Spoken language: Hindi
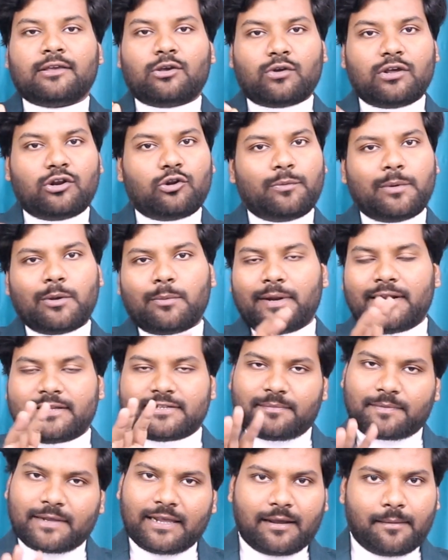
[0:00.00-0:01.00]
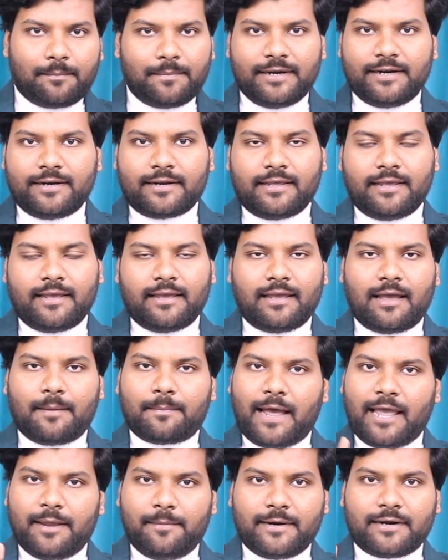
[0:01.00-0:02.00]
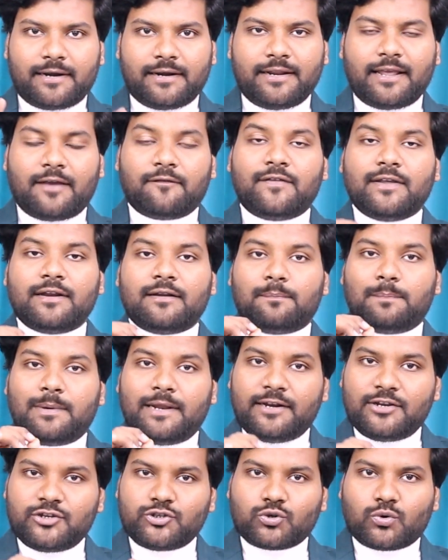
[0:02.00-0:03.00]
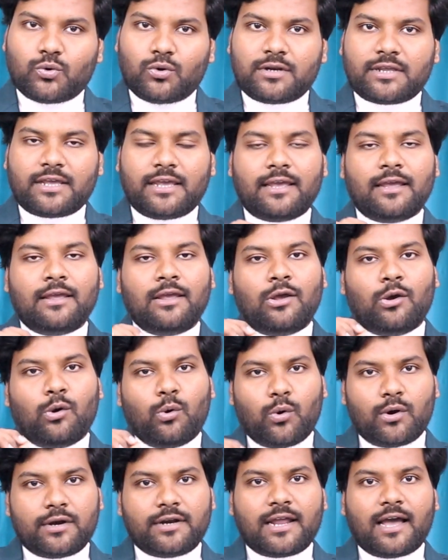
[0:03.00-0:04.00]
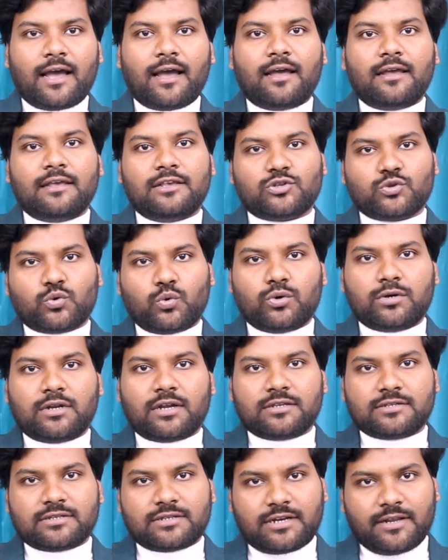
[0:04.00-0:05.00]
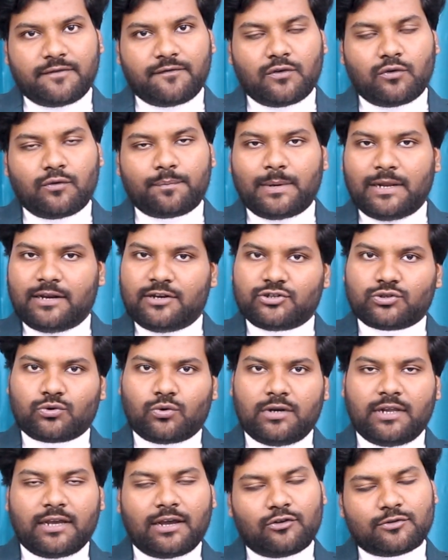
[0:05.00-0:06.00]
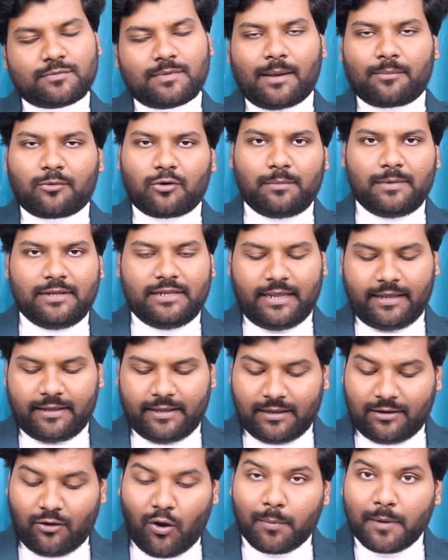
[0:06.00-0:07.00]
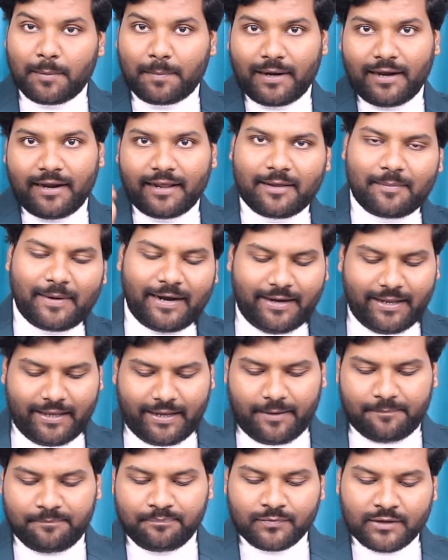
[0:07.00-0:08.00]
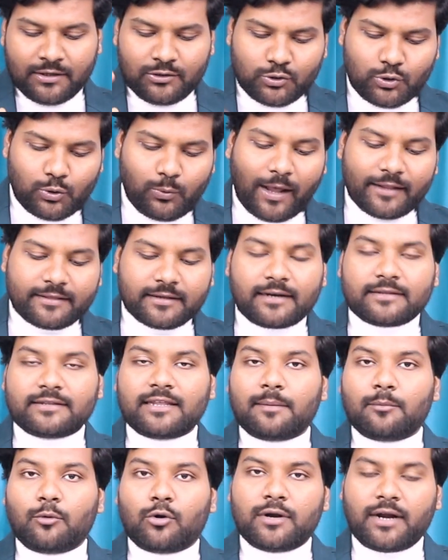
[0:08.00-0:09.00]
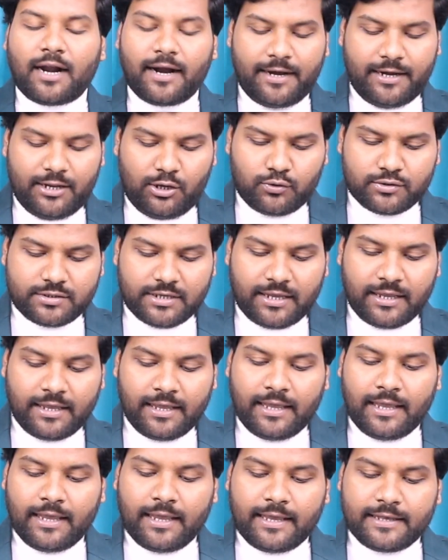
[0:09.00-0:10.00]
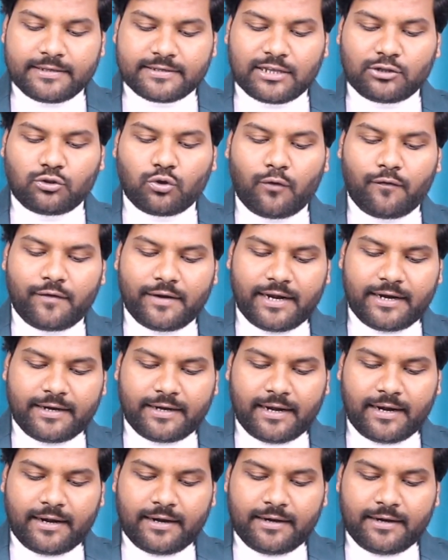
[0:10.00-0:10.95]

क्योंकि रिव्यू मैंने सबके कंप्लीट किए हैं आप आई बटन या फिर प्ले खोल के होंडा स्कूटर्स रिव्यू प्लेलिस्ट खोलिएगा उसमें आपको मिल जाएंगे कॉपी पेन लेके बैठिएगा शुरुआत करते हैं हम होंडा डिओ से इसके दो वेरिएंट